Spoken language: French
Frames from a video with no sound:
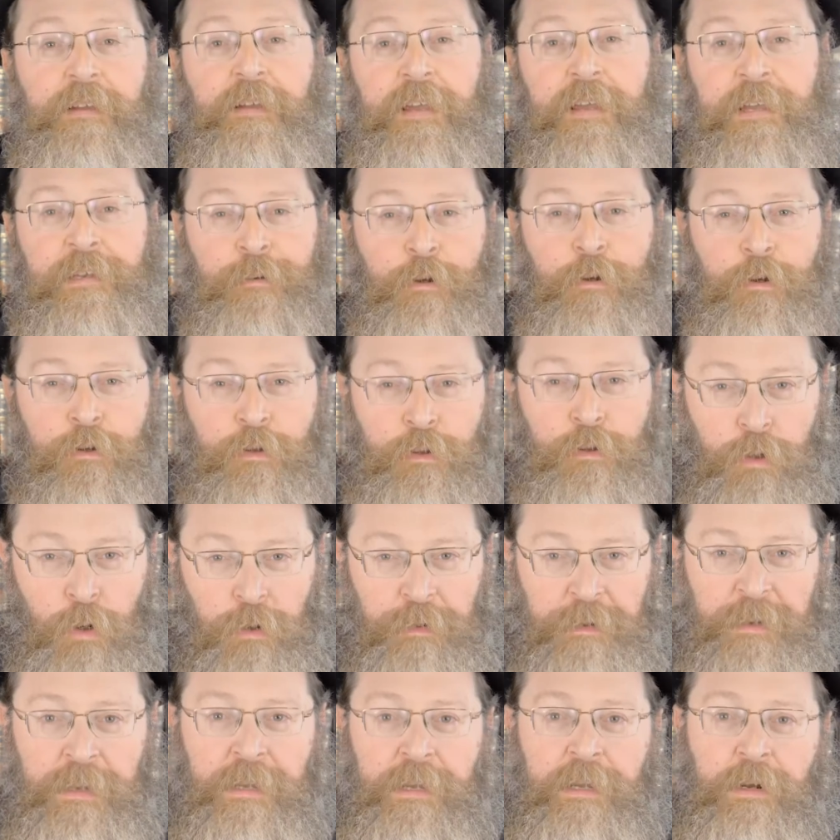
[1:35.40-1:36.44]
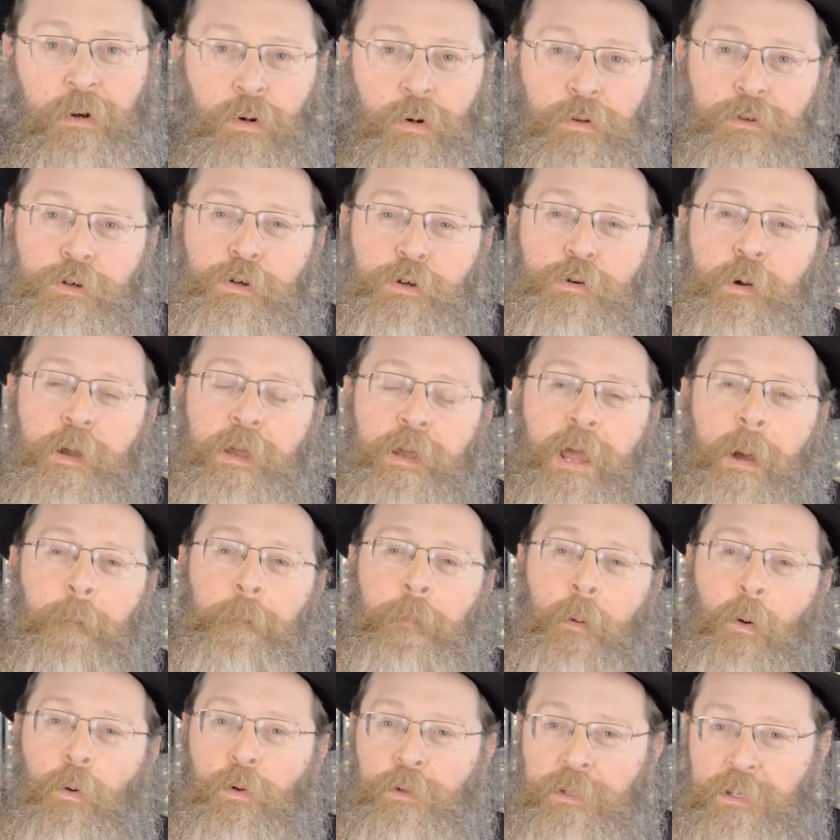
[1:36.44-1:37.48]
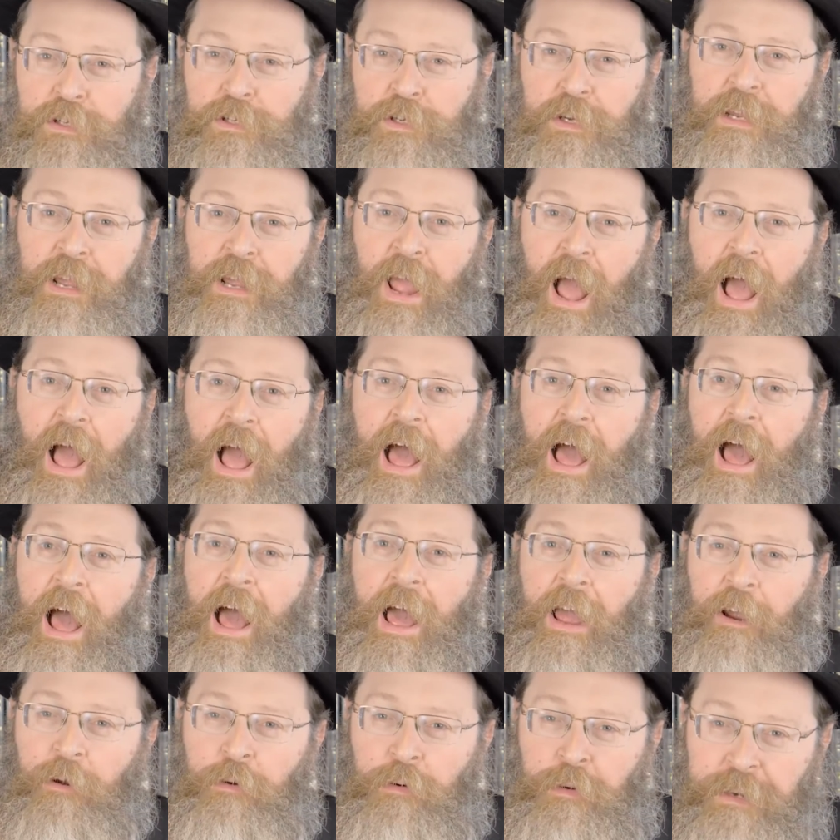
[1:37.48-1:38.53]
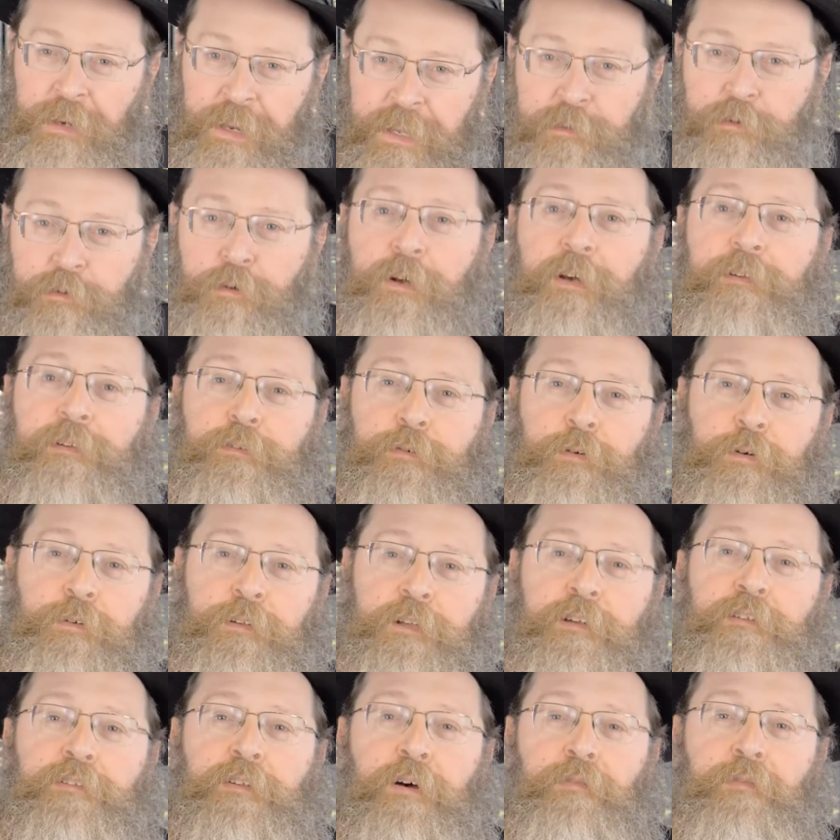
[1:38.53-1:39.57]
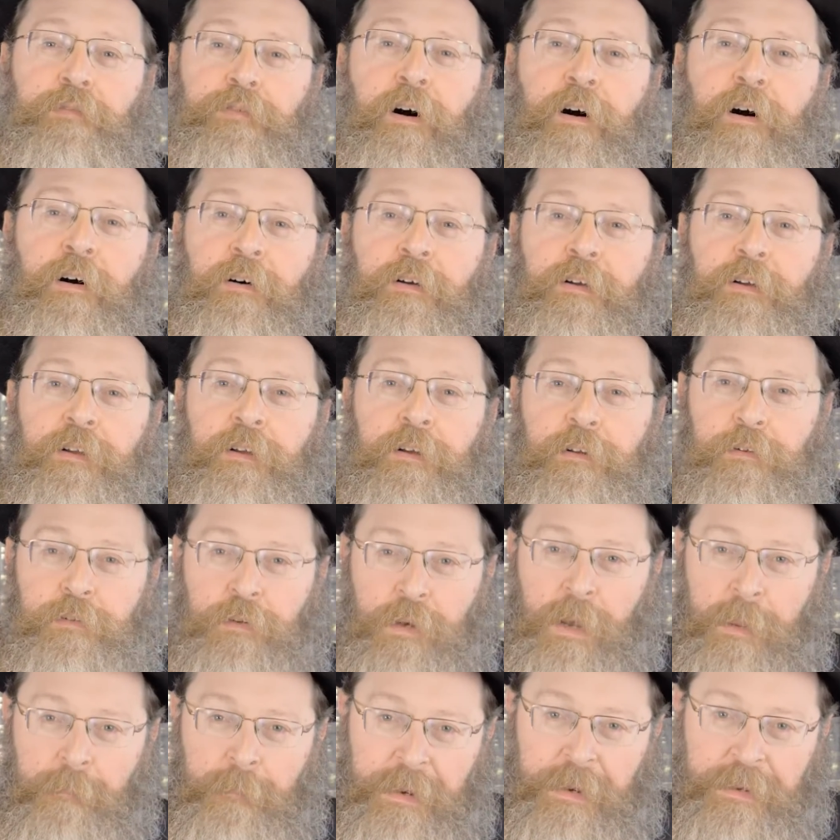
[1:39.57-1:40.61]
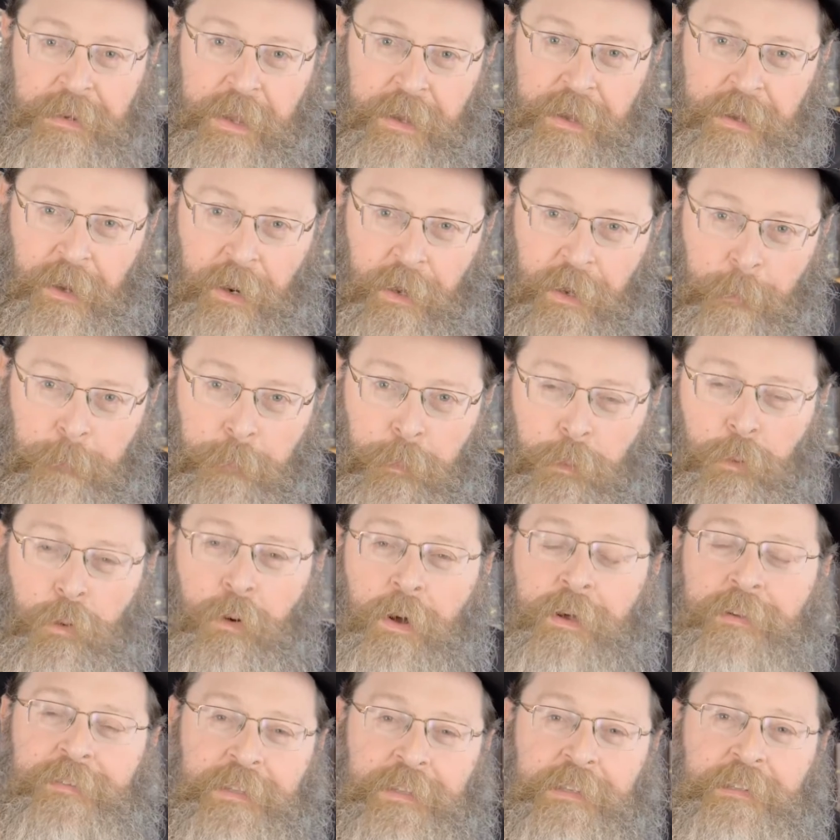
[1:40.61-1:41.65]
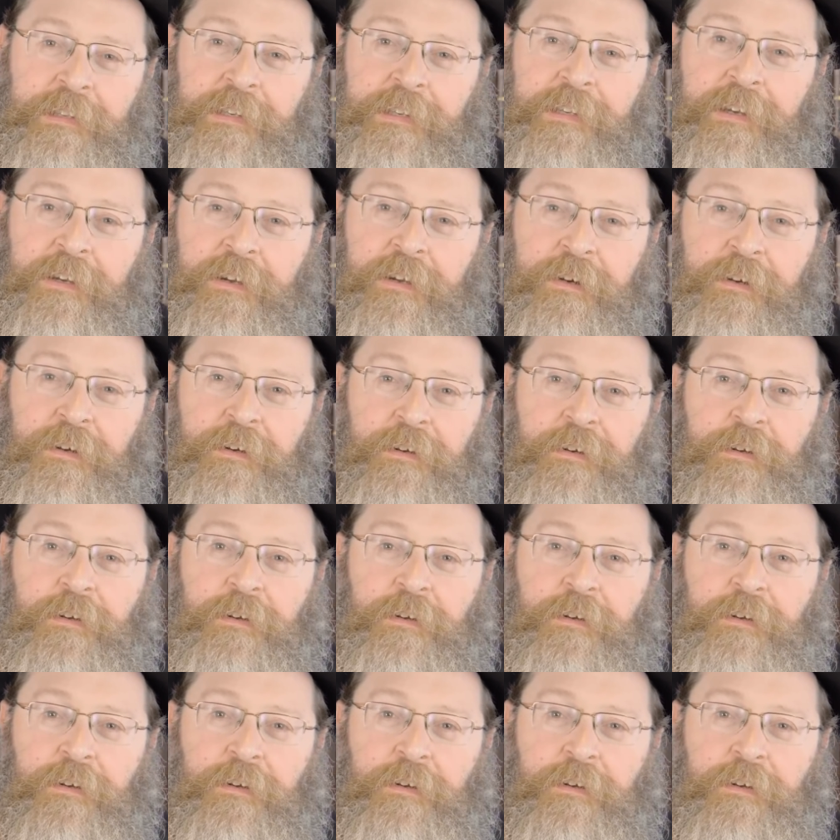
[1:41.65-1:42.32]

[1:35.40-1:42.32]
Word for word: et de donner, continuer à prodiger une éducation des enfants de la manière la plus chassidique,